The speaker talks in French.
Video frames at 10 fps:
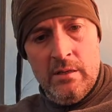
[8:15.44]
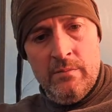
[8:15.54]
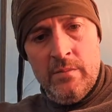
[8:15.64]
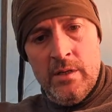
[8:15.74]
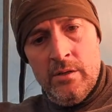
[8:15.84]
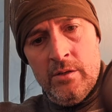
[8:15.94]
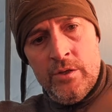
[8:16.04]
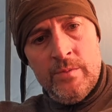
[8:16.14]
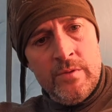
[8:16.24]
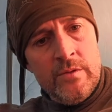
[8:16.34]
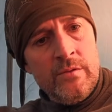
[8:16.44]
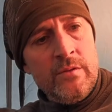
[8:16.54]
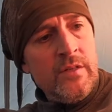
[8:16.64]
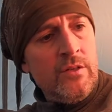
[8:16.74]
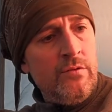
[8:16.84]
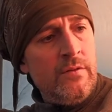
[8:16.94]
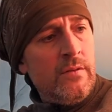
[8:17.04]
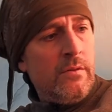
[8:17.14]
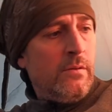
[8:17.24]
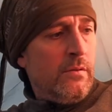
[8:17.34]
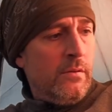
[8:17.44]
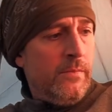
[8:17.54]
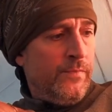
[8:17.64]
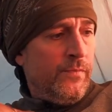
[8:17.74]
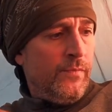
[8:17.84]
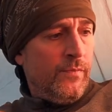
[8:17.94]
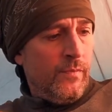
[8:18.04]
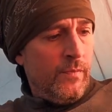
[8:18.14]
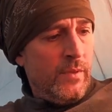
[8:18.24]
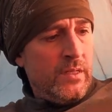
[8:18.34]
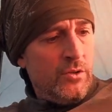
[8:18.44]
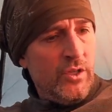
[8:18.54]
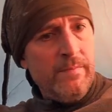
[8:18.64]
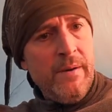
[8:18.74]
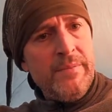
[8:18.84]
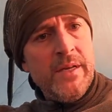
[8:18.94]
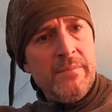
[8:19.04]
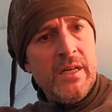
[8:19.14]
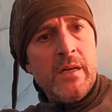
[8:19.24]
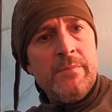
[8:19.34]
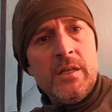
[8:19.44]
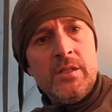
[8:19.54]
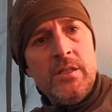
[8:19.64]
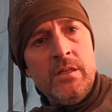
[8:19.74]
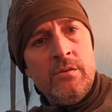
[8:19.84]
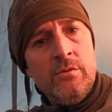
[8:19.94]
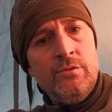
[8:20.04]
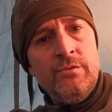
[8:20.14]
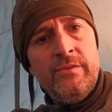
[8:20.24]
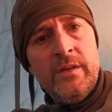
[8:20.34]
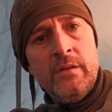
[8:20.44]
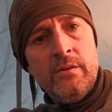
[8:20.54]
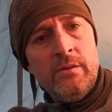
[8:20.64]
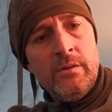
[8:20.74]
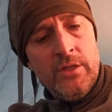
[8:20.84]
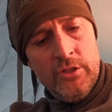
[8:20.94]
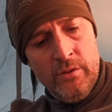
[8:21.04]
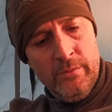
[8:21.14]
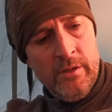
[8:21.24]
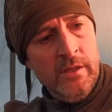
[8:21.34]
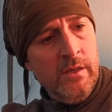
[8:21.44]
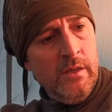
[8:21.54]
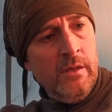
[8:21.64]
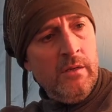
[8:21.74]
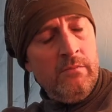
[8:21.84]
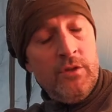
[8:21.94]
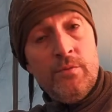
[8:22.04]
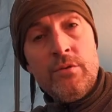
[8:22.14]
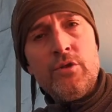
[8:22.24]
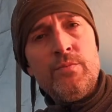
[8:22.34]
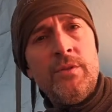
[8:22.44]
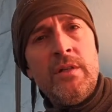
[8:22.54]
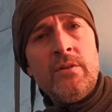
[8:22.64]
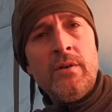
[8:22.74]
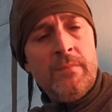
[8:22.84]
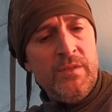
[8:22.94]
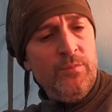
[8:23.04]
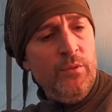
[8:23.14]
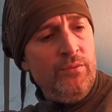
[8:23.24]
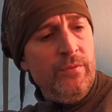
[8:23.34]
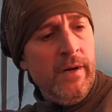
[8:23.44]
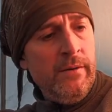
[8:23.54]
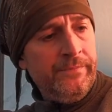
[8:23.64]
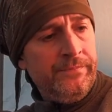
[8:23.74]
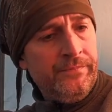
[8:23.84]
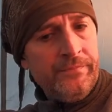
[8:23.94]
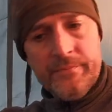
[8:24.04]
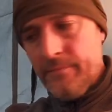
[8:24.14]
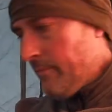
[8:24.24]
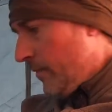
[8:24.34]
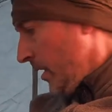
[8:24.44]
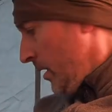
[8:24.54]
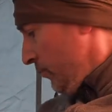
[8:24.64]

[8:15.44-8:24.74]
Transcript: Mais euh, je pense que c'est juste euh, parce que j'ai pas bien bien réparti euh, le duvet dans les chambres. je pense que je peux descendre un petit peu plus bas. Et